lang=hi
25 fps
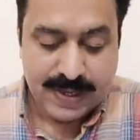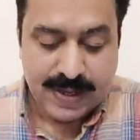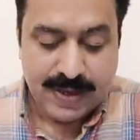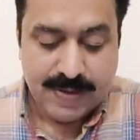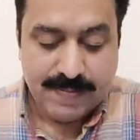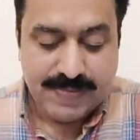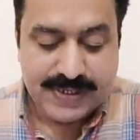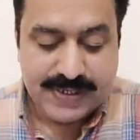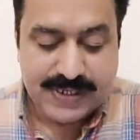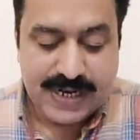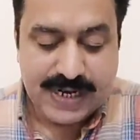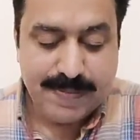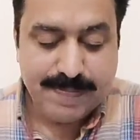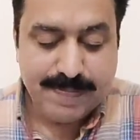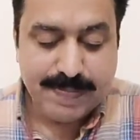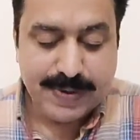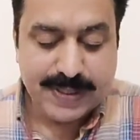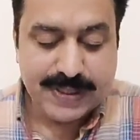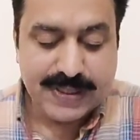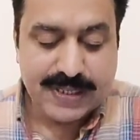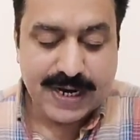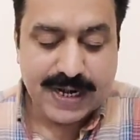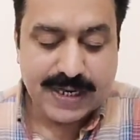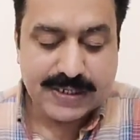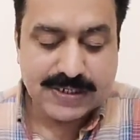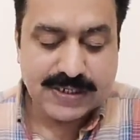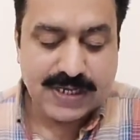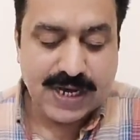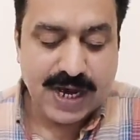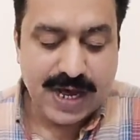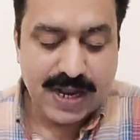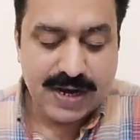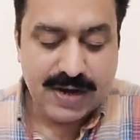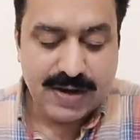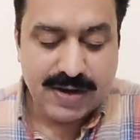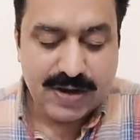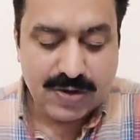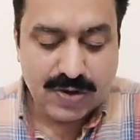पिछले पंद्रह
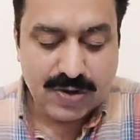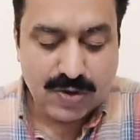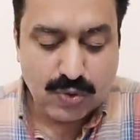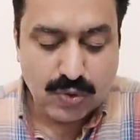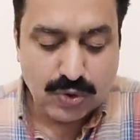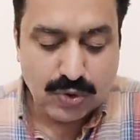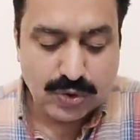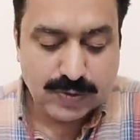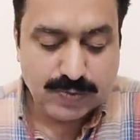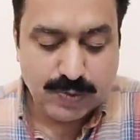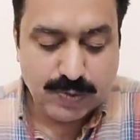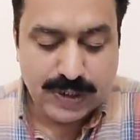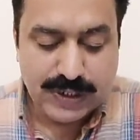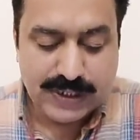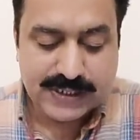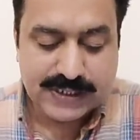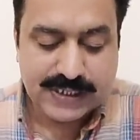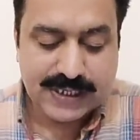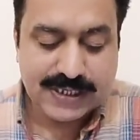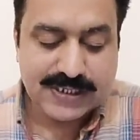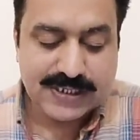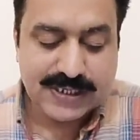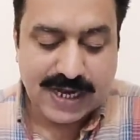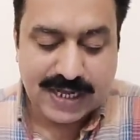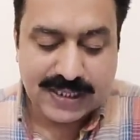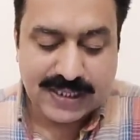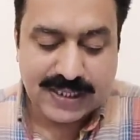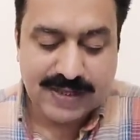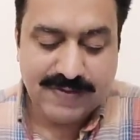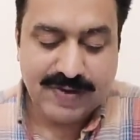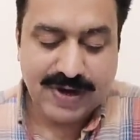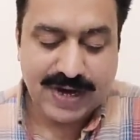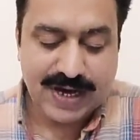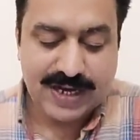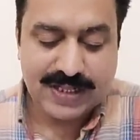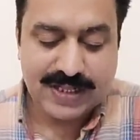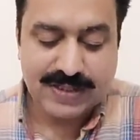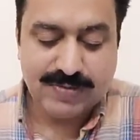साल रोज़ पुलिस के साथ ही
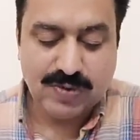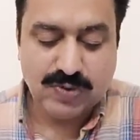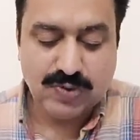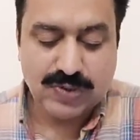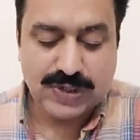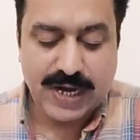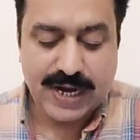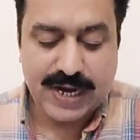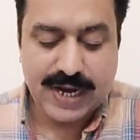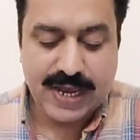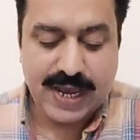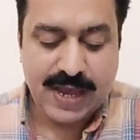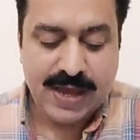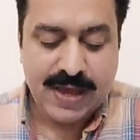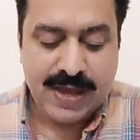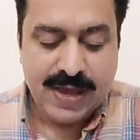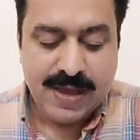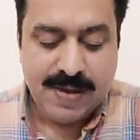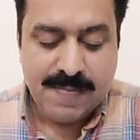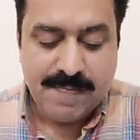वकालत में गुजारे हैं